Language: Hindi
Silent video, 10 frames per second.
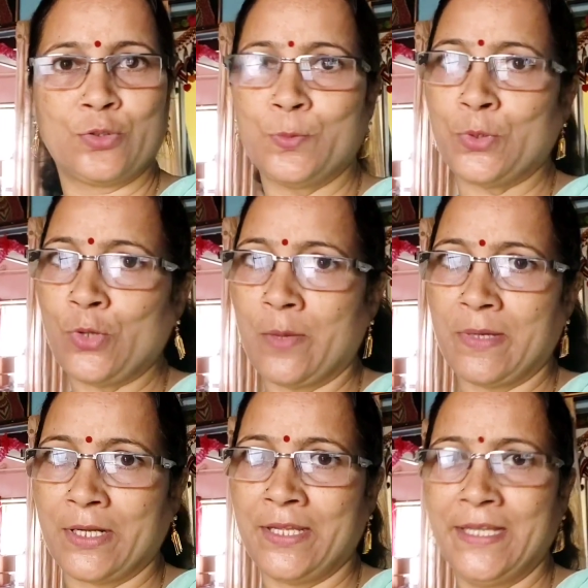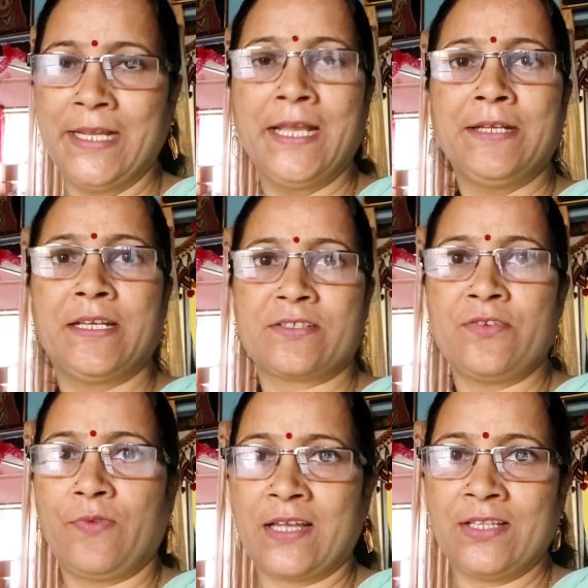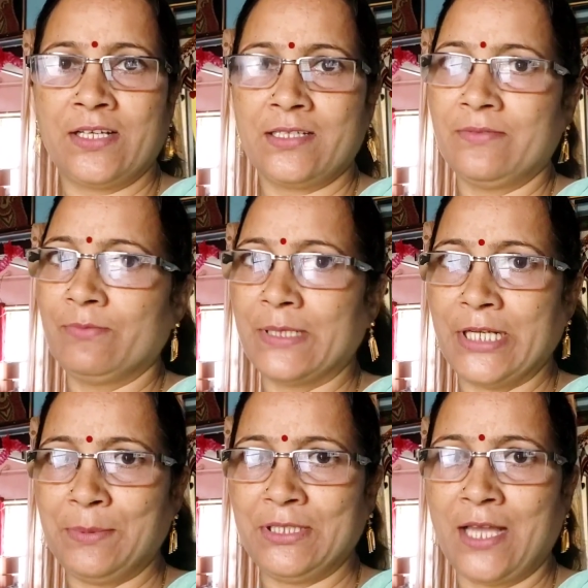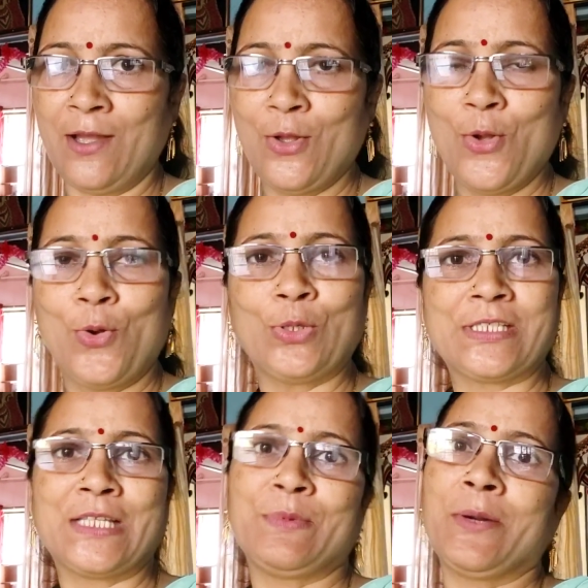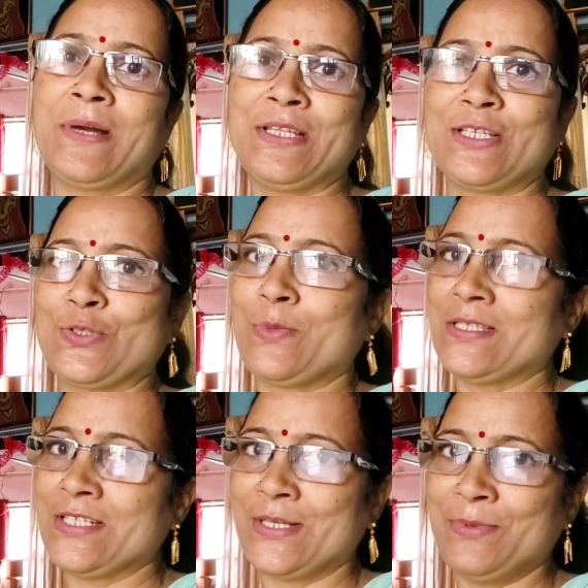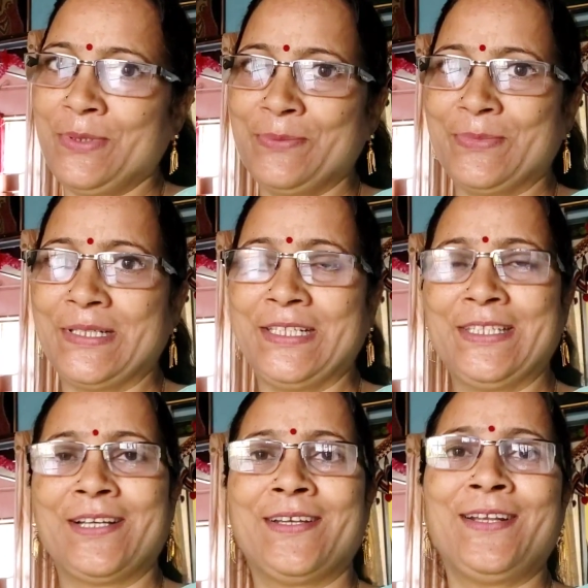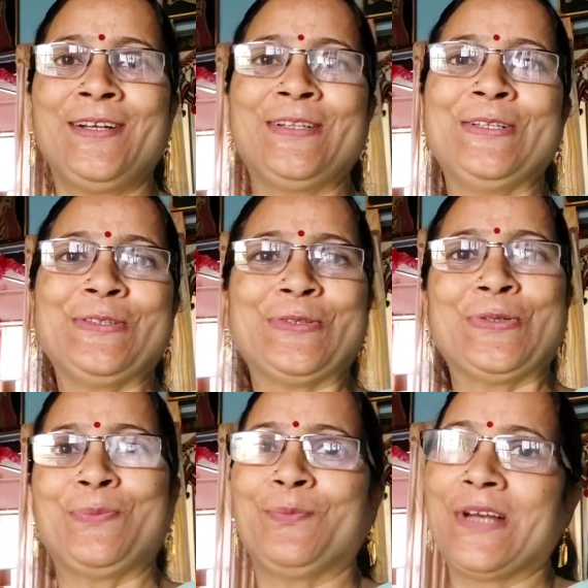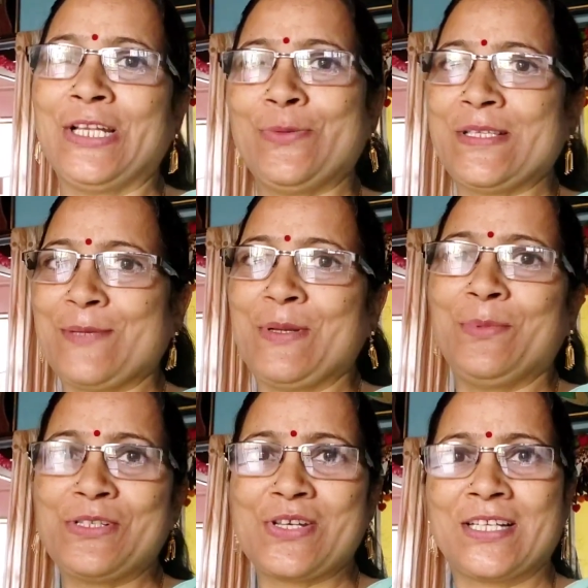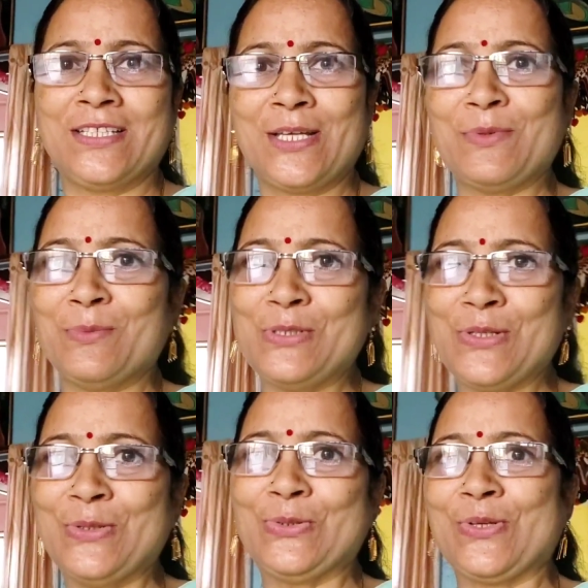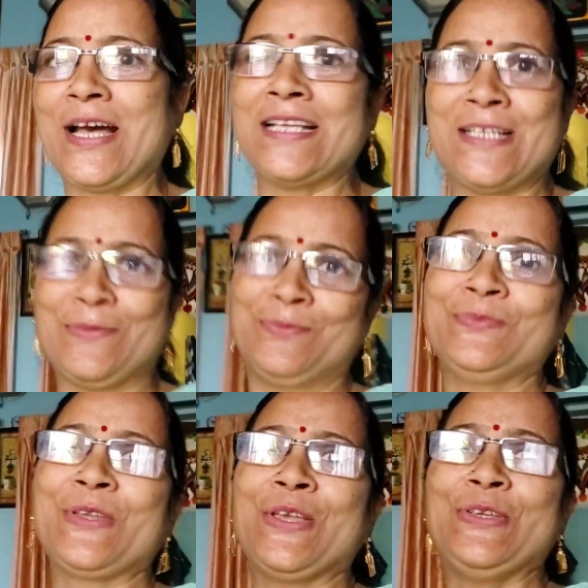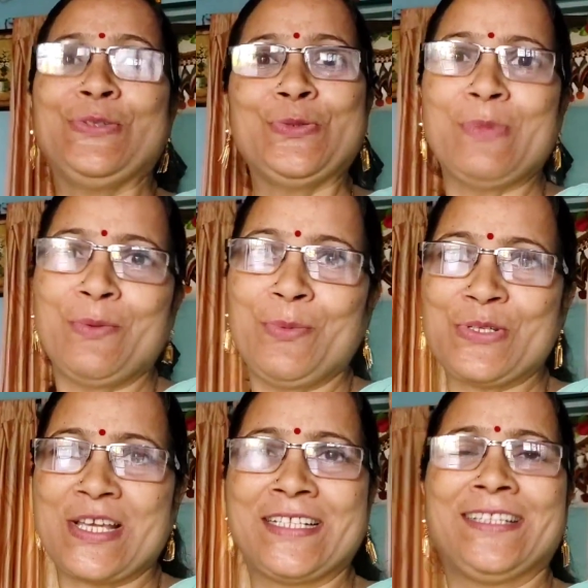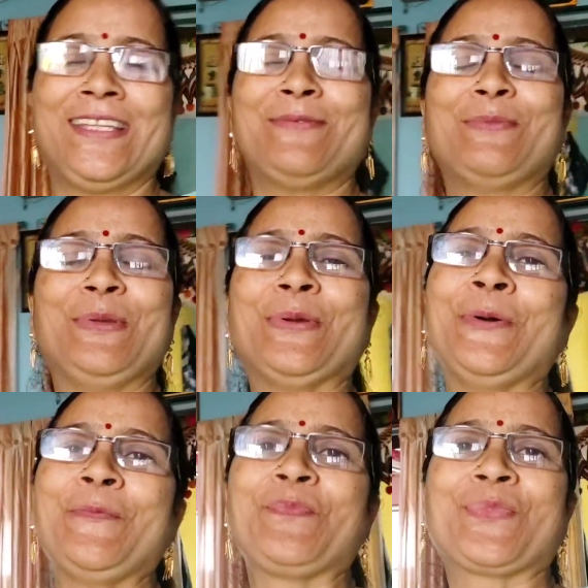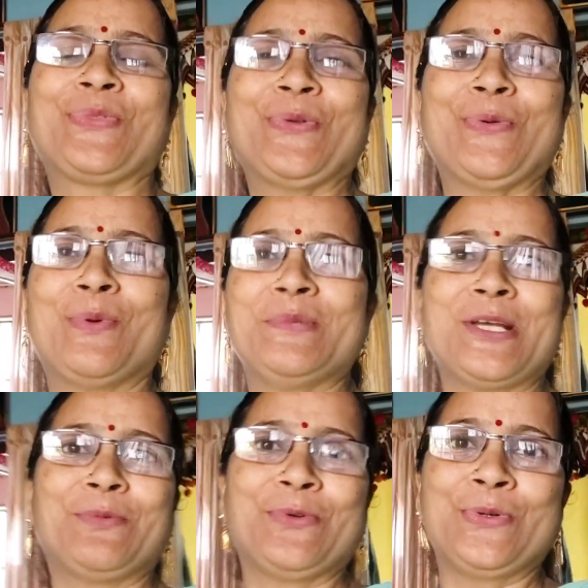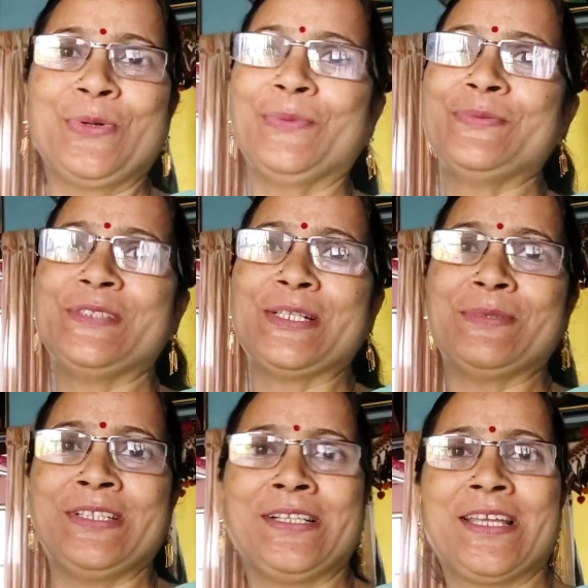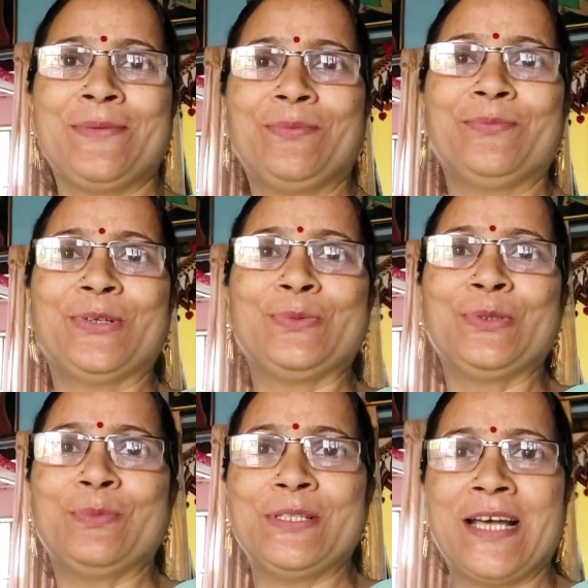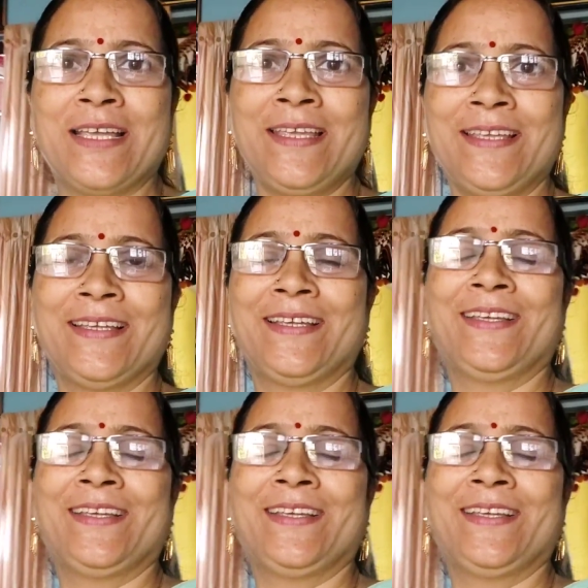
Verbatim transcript: अक्टूबर को हमारे नेशनल फादर का बर्थडे भी था और साथ में हमारी सासू माँ जी का भी बर्थडे था कल तो कल तो वैसे मैंने विश कर दी था मम्मी जी को तो आज हम यूट्यूब में भी विश कर देते हैं मम्मी को तो मम्मी जी आपको जन्मदिन की बहुत बहुत बधाई